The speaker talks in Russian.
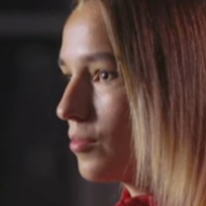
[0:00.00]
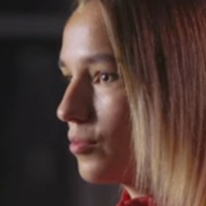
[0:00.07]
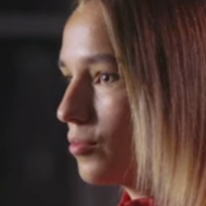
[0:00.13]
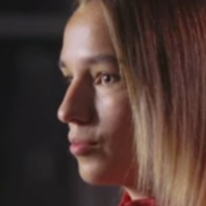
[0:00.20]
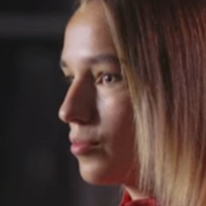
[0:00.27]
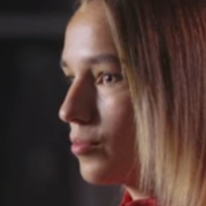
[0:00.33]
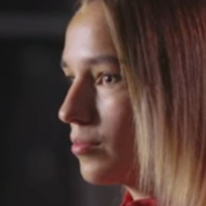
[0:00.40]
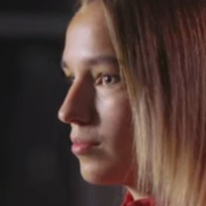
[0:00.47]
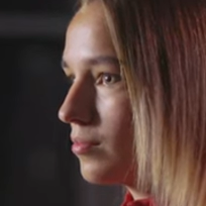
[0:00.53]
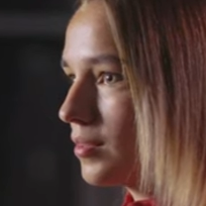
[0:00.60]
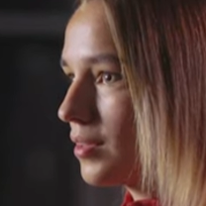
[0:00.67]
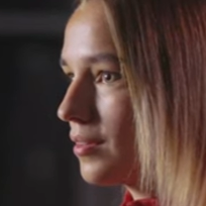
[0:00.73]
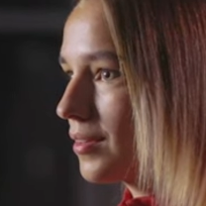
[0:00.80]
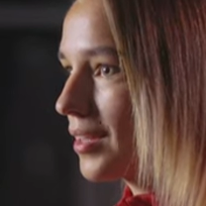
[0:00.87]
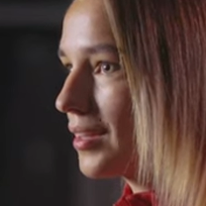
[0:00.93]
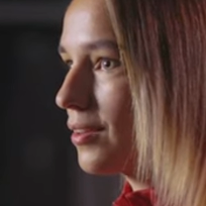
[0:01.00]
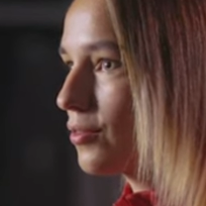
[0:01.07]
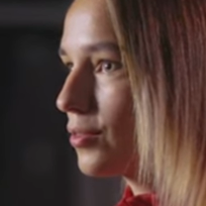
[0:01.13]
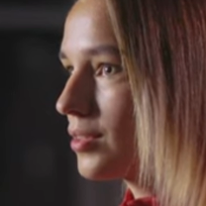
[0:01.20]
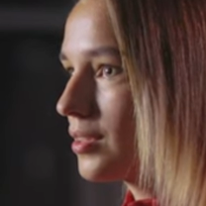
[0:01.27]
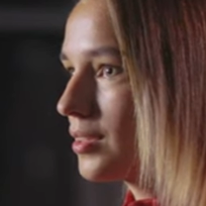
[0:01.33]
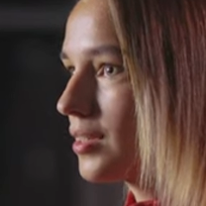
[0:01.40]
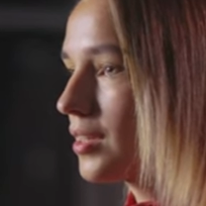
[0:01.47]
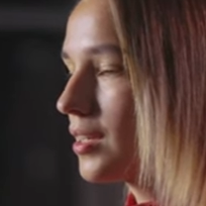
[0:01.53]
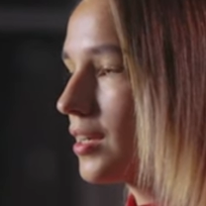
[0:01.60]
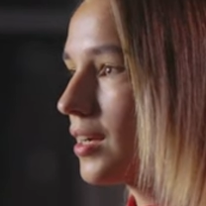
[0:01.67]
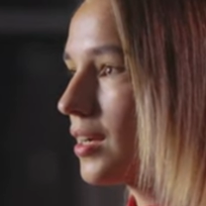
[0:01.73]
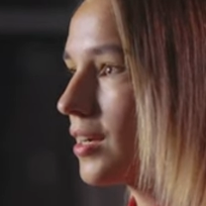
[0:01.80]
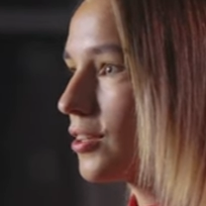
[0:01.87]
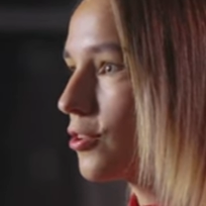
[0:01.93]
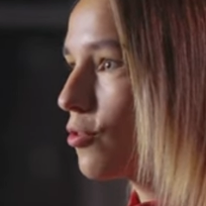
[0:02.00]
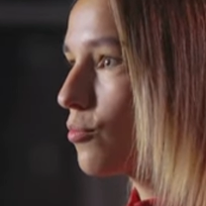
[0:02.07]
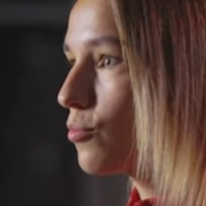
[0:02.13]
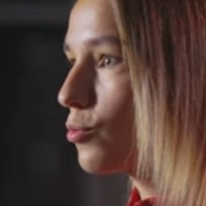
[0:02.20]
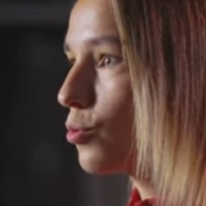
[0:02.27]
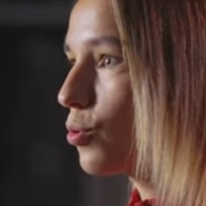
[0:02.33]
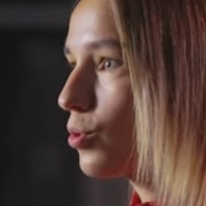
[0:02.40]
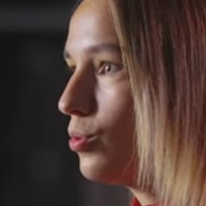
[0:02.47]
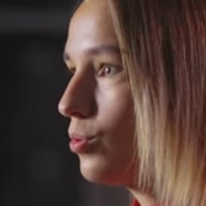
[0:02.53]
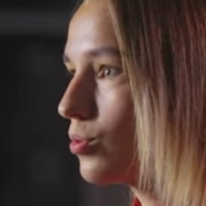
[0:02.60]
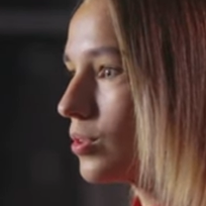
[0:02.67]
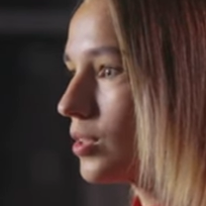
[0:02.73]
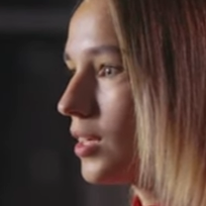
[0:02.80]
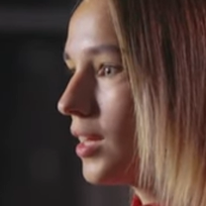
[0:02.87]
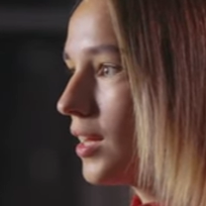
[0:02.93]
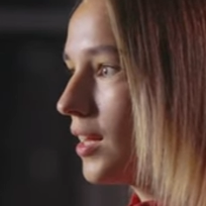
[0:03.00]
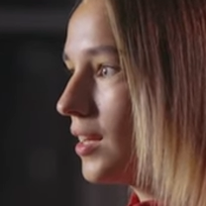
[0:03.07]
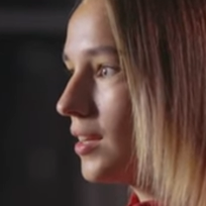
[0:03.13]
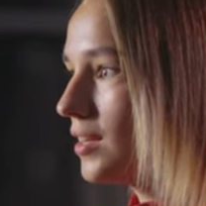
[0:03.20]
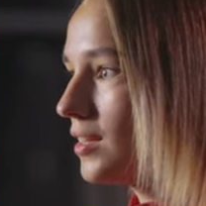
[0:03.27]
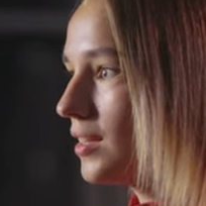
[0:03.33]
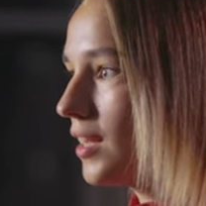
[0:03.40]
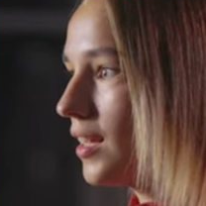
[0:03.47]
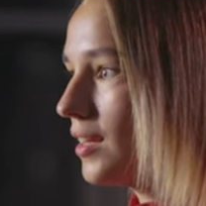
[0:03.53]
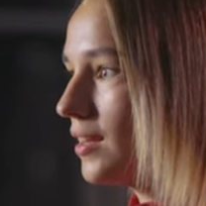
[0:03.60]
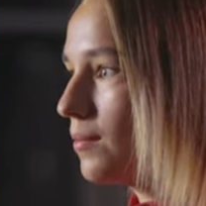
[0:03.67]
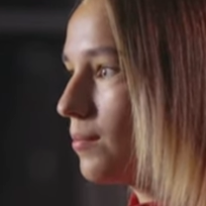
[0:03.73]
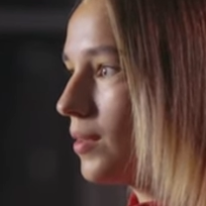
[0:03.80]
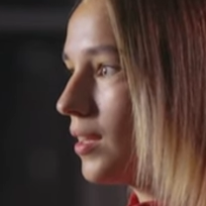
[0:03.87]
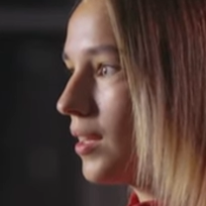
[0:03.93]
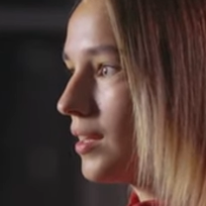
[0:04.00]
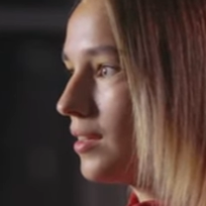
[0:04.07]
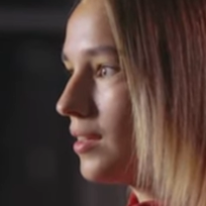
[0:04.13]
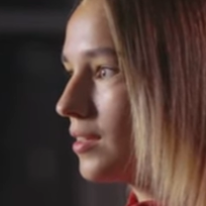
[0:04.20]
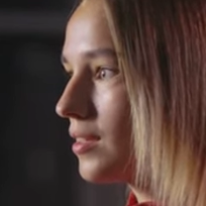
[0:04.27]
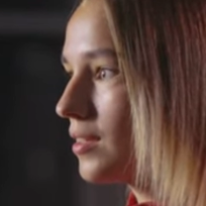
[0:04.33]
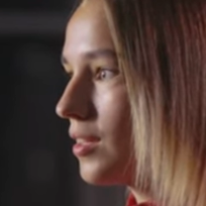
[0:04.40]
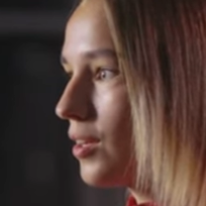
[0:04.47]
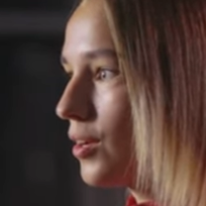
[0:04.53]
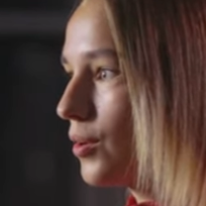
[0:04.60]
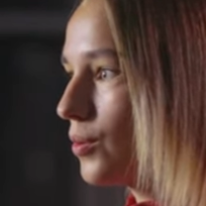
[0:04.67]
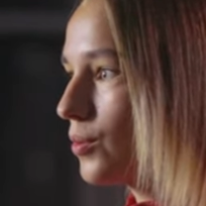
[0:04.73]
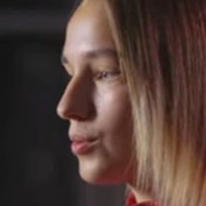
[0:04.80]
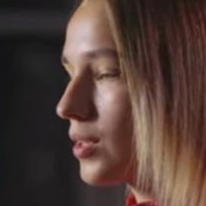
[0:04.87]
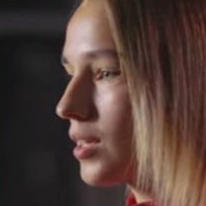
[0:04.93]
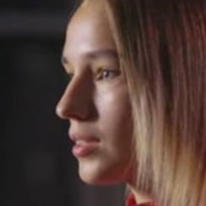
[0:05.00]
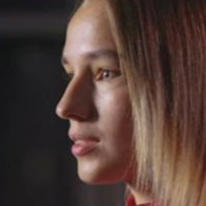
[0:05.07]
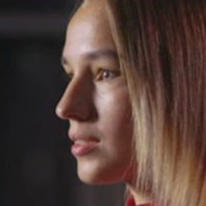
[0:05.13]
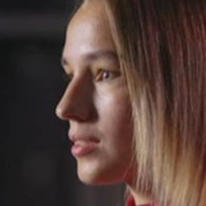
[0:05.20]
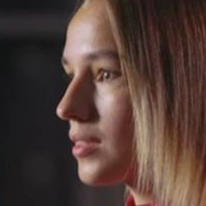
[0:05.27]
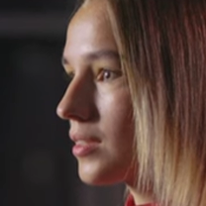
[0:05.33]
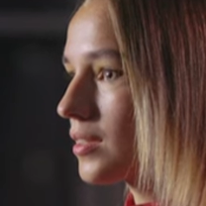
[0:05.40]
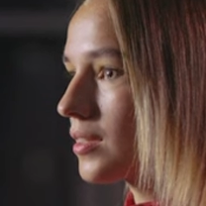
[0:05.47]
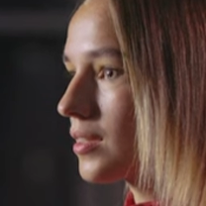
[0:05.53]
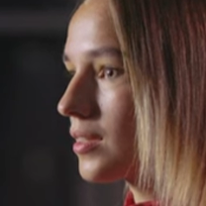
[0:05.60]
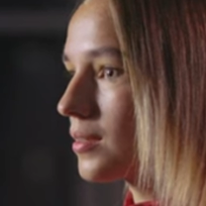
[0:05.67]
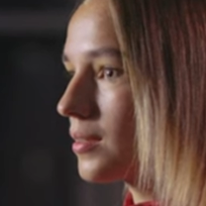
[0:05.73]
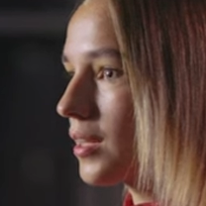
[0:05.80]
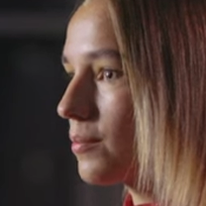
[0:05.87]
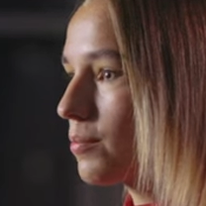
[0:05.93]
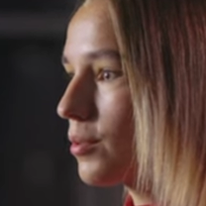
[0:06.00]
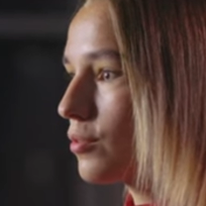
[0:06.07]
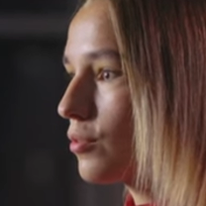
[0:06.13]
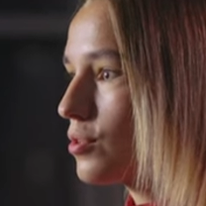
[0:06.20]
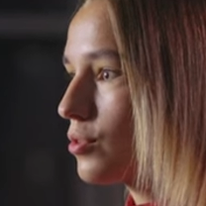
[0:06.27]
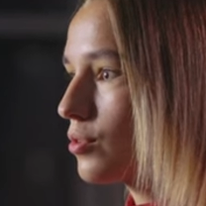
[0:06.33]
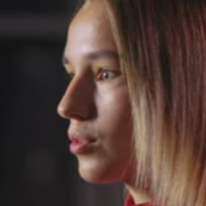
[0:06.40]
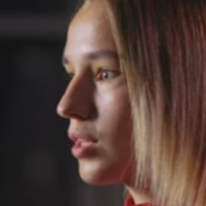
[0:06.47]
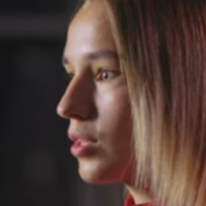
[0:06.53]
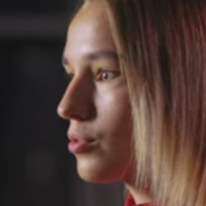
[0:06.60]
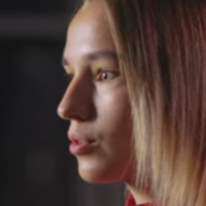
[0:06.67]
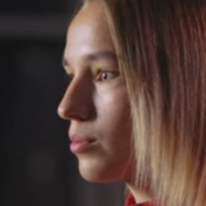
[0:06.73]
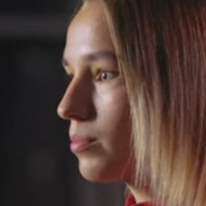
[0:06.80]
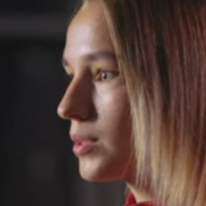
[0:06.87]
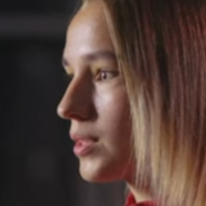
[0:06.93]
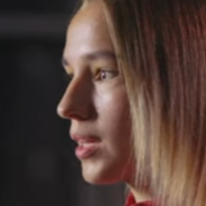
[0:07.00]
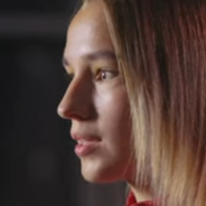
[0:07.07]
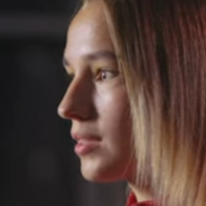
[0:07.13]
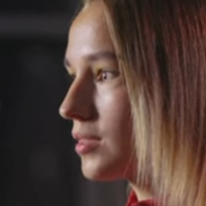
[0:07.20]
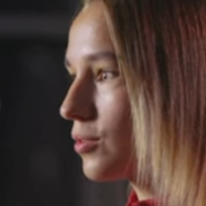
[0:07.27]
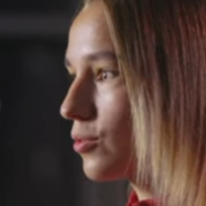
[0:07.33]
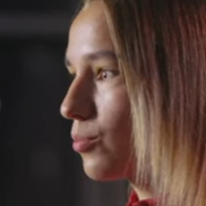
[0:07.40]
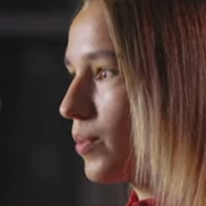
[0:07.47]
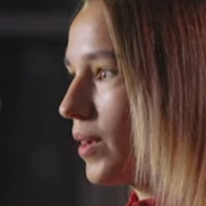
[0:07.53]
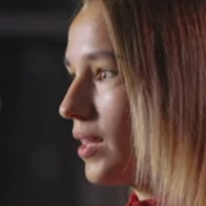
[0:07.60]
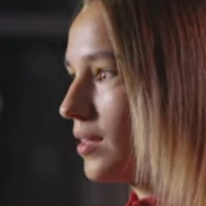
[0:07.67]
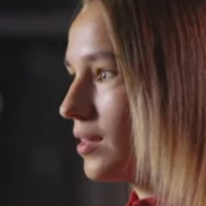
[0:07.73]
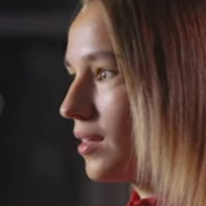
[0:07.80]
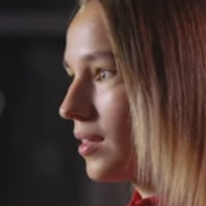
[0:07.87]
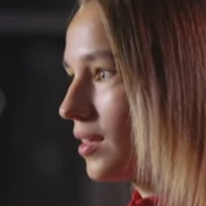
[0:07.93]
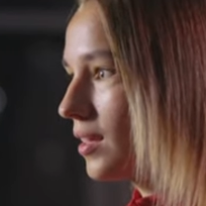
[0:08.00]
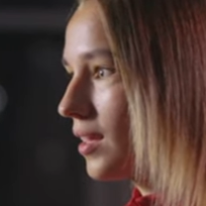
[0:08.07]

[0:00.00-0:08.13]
Ну, когда вот а, к Новому году лотерейные билеты у нас а, так появилось, что дедушка постоянно закупает,